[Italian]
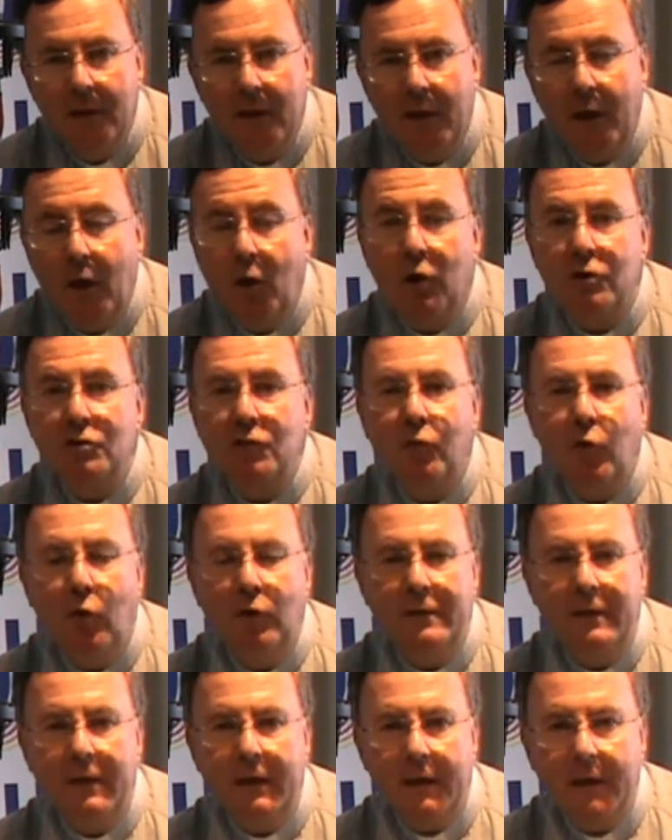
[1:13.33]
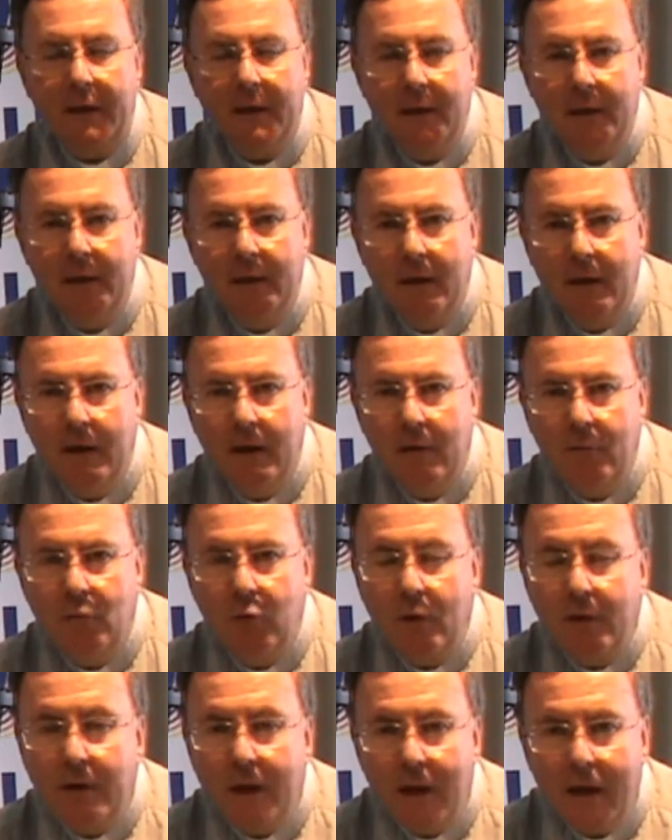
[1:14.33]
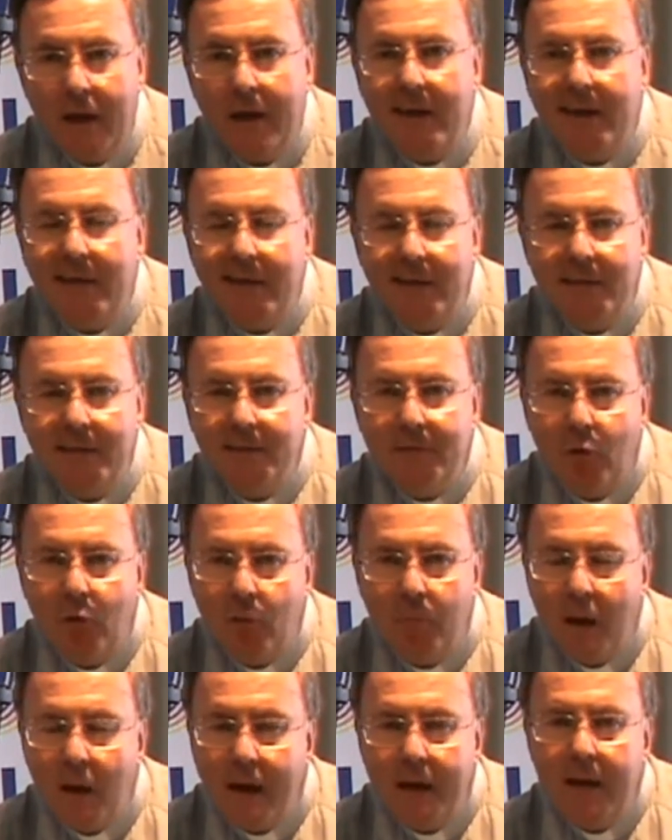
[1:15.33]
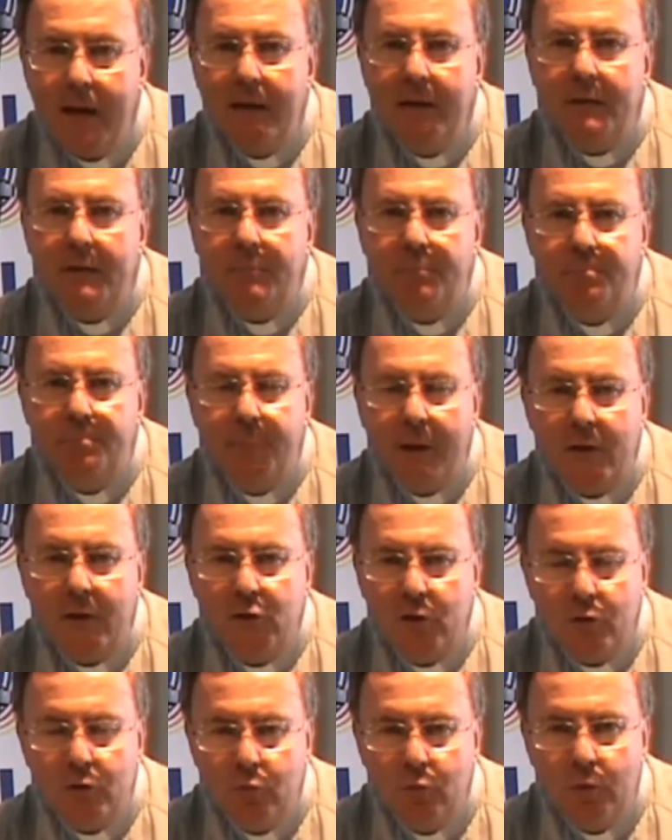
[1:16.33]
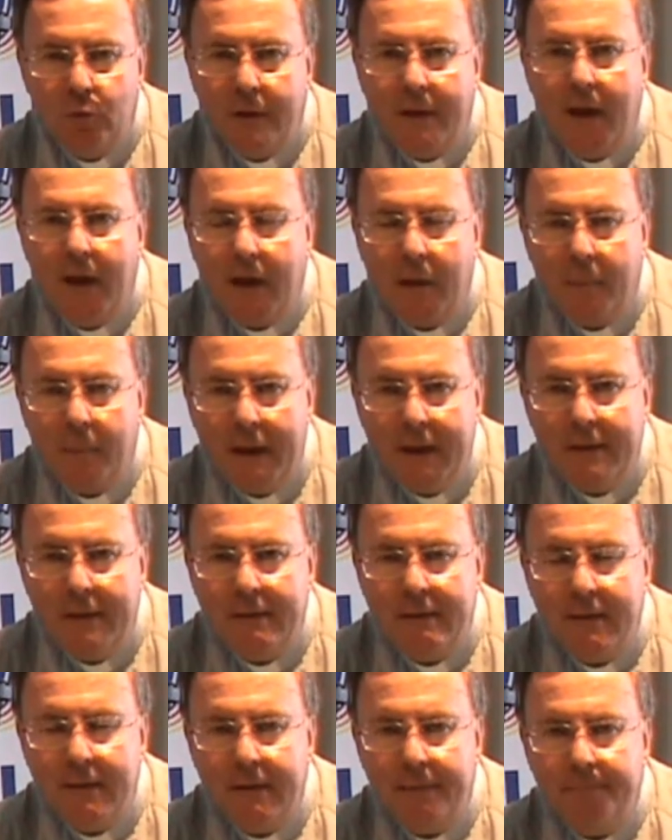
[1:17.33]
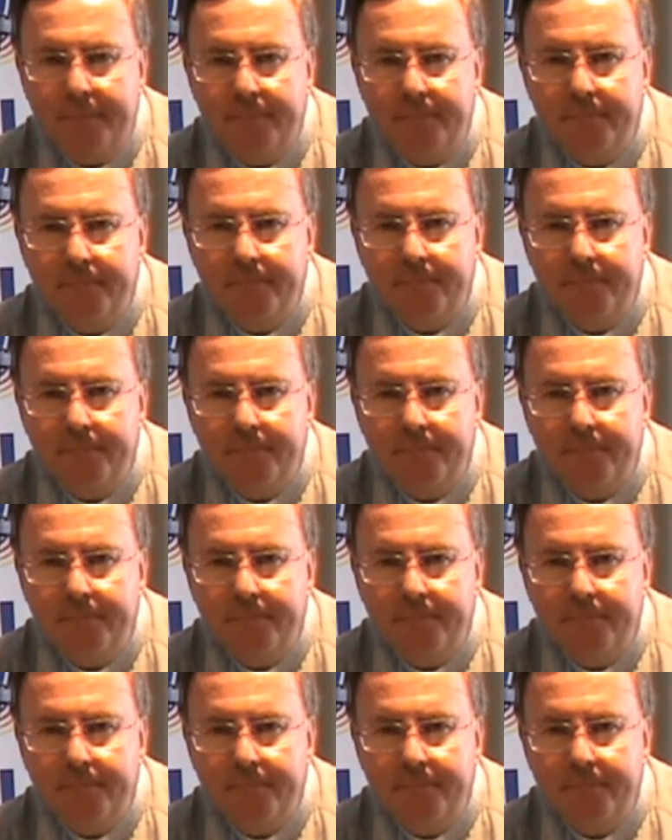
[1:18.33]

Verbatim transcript: Che cosa vuol dire? Vuol dire ormai per Gesù chiaramente